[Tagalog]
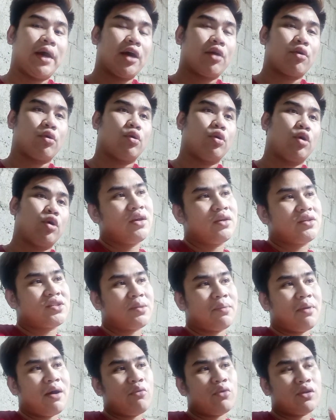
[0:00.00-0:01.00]
Pero
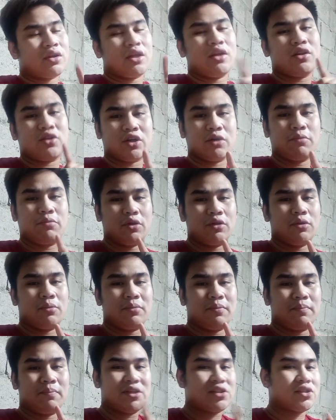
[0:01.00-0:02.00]
sa bawat interview
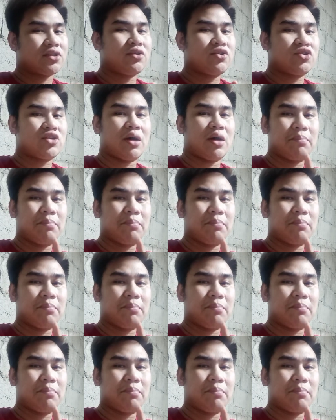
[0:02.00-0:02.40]
Mr.